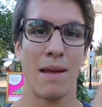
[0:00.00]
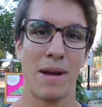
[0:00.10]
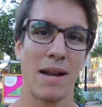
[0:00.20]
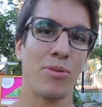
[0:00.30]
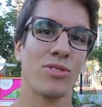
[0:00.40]
eh
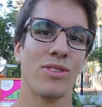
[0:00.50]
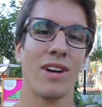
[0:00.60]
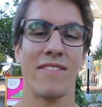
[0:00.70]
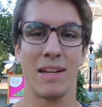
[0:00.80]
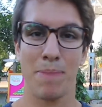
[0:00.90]
ben la
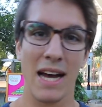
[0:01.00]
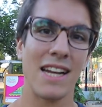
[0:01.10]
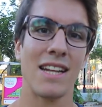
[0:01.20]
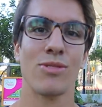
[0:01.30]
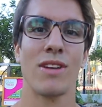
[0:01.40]
pesanteur elle va être
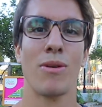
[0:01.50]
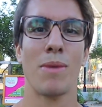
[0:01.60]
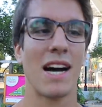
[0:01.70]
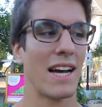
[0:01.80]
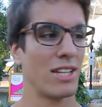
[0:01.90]
parallèle à ton
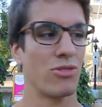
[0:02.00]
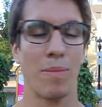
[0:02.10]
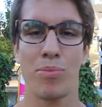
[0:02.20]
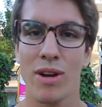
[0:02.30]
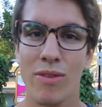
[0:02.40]
avant-bras et tu
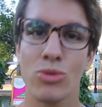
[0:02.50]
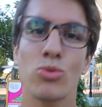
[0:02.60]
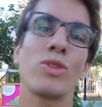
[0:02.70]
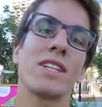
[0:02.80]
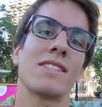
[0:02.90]
vas plus avoir du
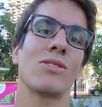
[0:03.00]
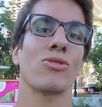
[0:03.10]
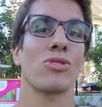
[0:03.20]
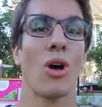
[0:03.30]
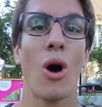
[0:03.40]
tout de
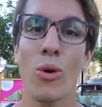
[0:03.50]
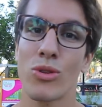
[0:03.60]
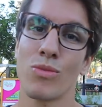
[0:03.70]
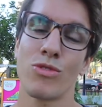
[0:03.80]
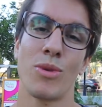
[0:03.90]
résistance en haut
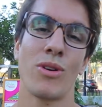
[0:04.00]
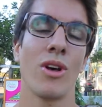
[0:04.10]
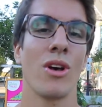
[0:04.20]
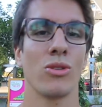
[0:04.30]
de ton mouvement.